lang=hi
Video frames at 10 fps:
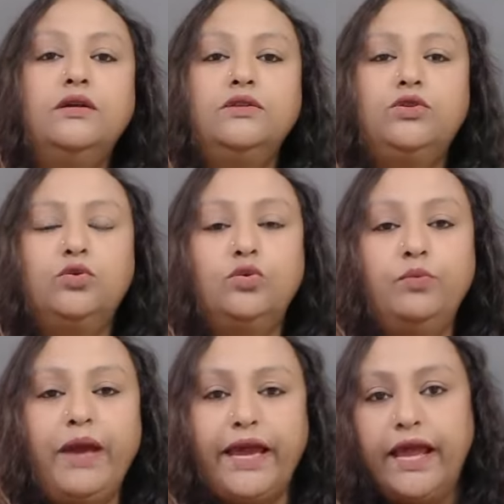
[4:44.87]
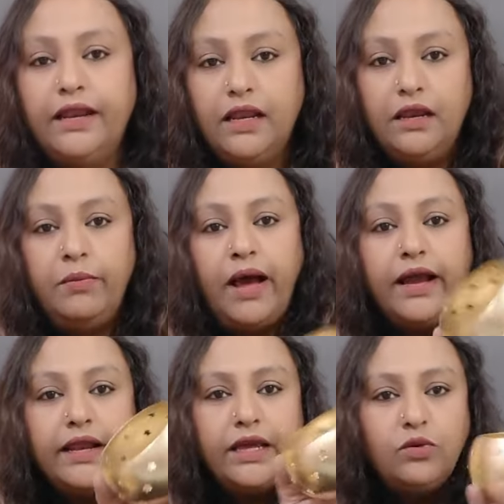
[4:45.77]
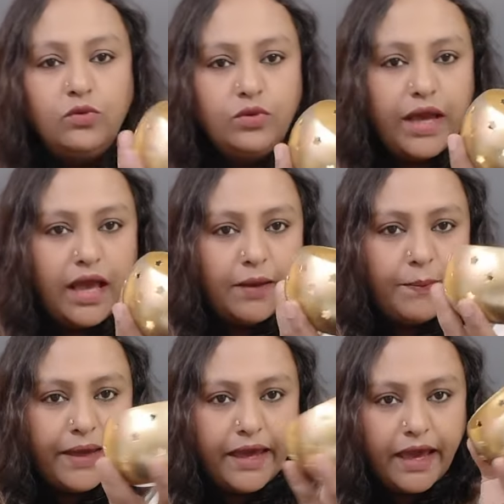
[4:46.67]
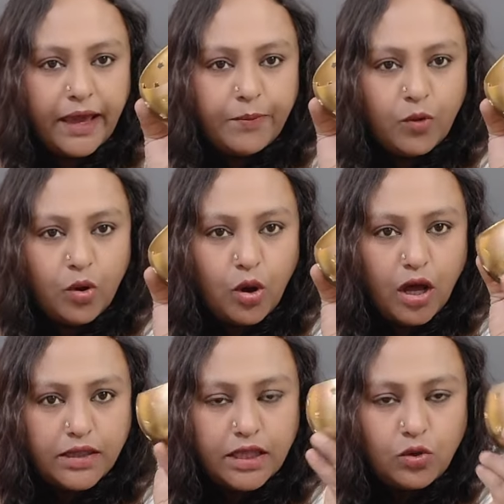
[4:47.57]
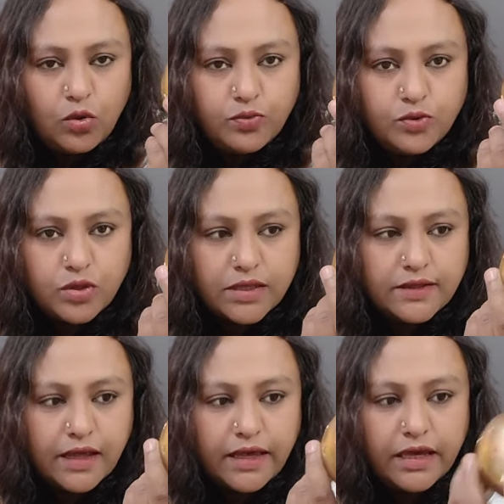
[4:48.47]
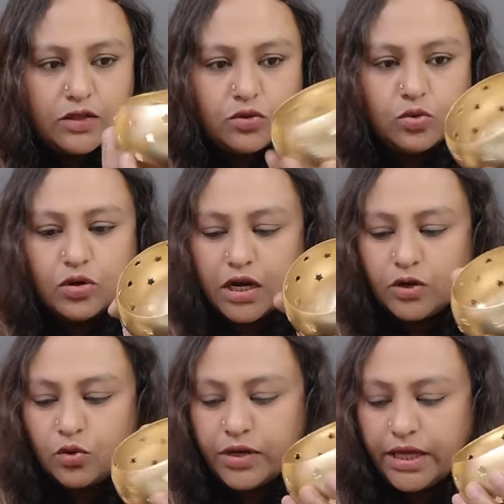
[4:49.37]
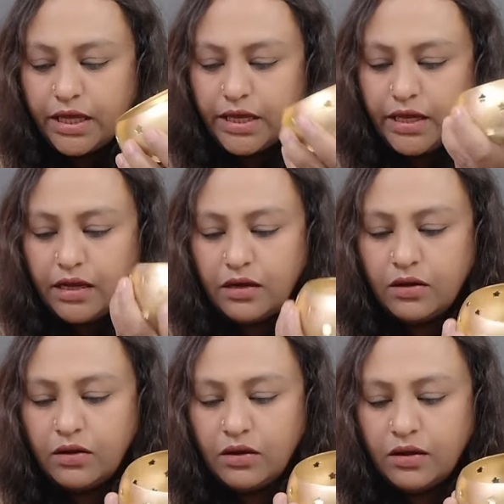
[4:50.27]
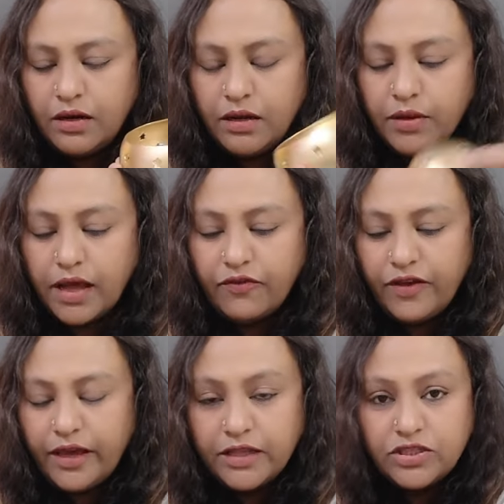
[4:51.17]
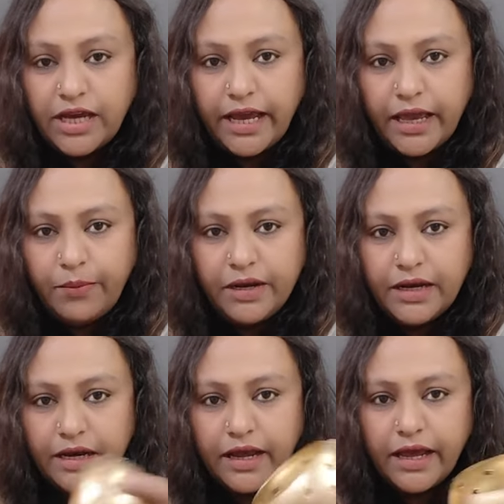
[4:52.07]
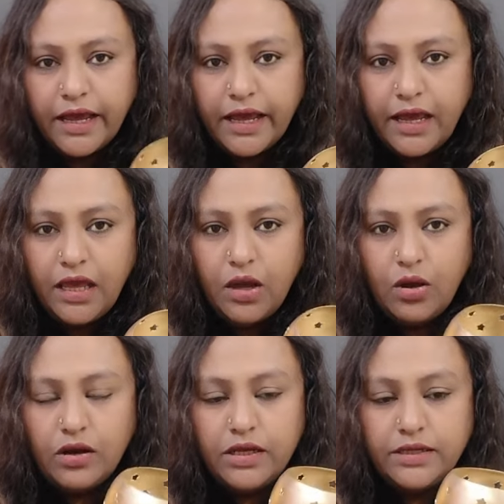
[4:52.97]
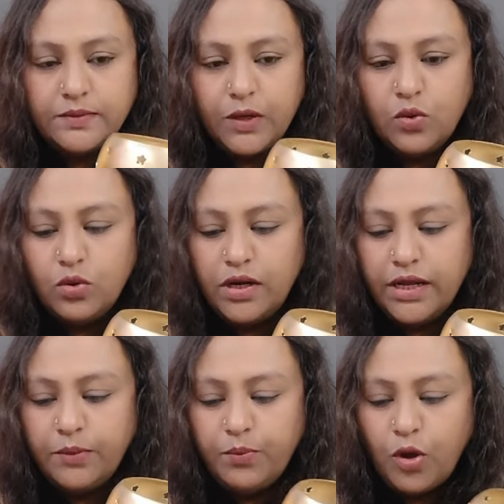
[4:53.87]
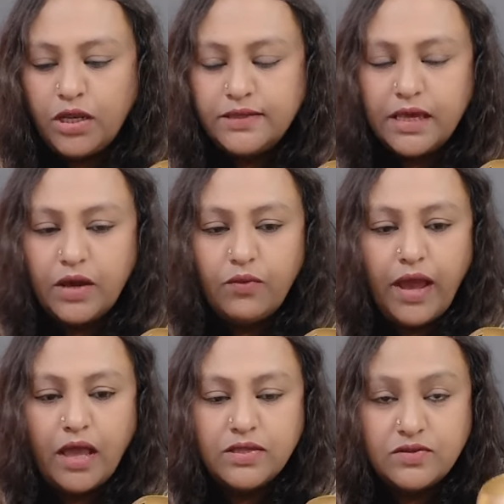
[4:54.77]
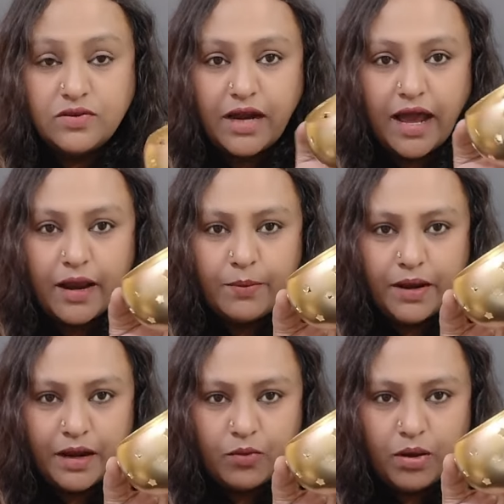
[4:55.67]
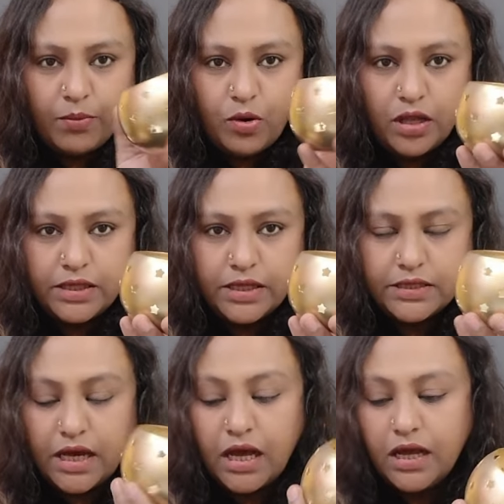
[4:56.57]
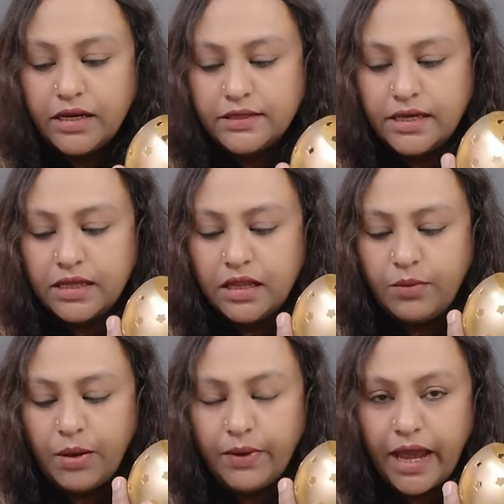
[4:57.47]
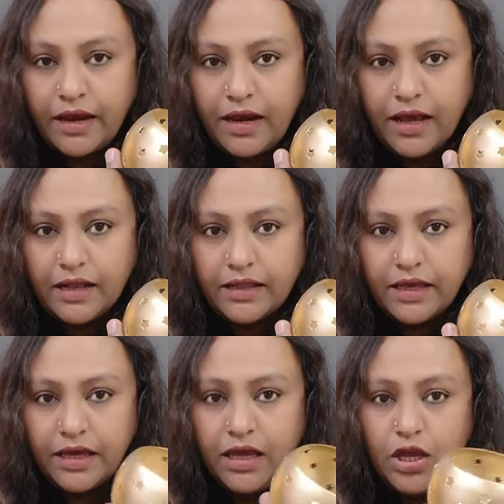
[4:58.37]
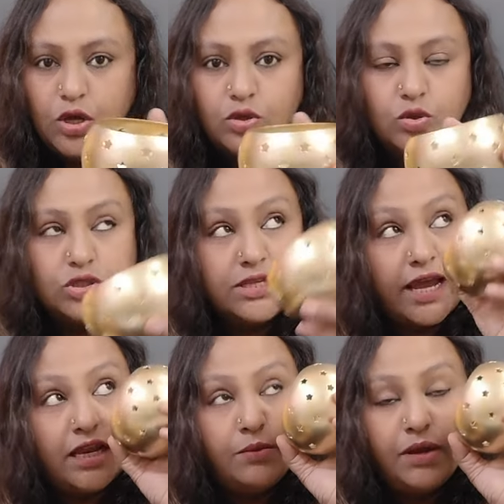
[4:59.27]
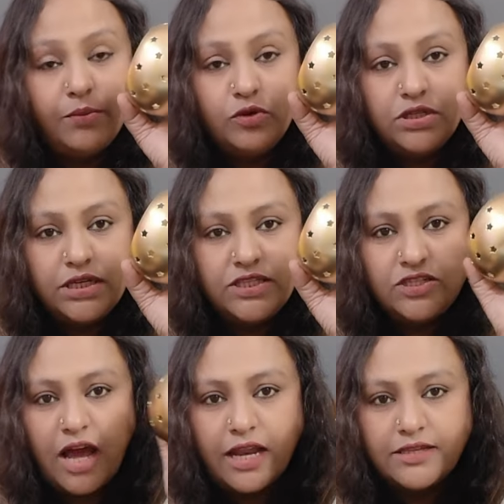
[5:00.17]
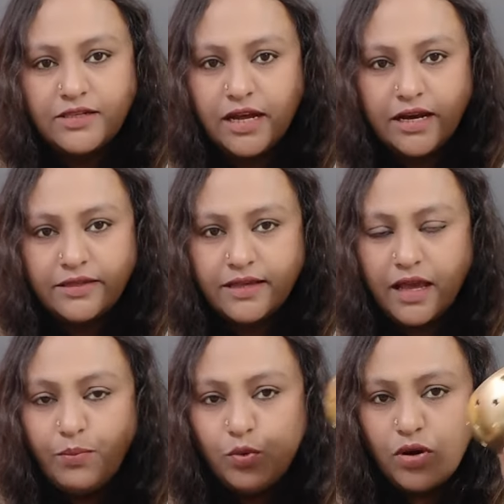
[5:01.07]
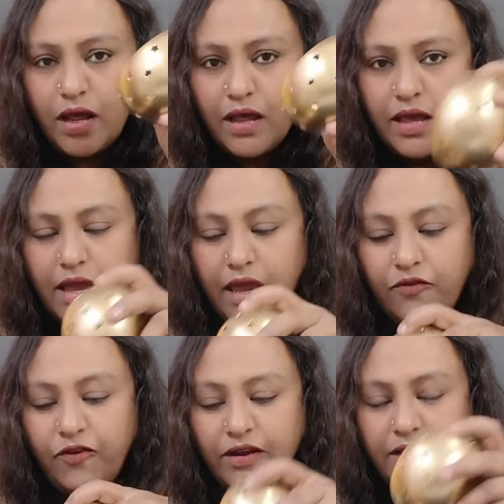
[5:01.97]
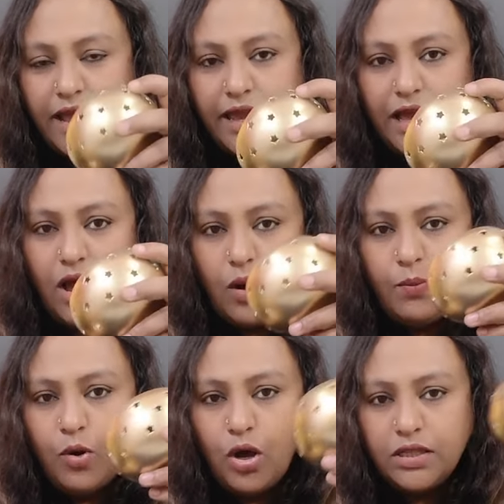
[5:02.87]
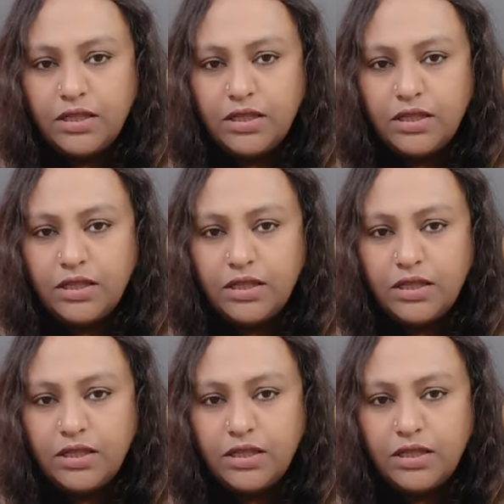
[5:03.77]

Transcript: तो मैं कैंडल मांग ली हूँ यहाँ पे है बहुत ही खूबसूरत सा ये दो कटोरी और काफ़ी अच्छा है मेटल का है और इसमें गोल्डन पॉलिश किया हुआ है स्टार बना हुआ है बहुत ही अच्छा अगर इसके अंदर में हम कैंडल लगाते हैं तो साइड में मुझे स्टार स्टार सा पूरा इफ़ेक्ट आएगा और बहुत ही